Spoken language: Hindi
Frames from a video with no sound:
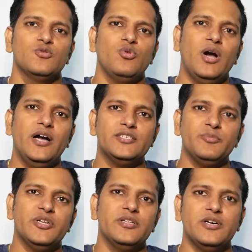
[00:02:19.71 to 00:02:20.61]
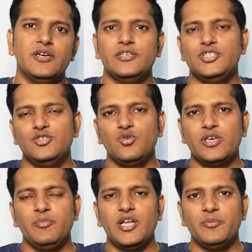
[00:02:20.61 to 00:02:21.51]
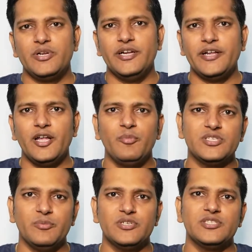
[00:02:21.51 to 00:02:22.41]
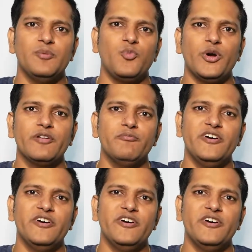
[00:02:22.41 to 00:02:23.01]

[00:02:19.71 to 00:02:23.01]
तो आज हम इन चीज़ों के बारे में डिटेल में समझते हैं पॉइंट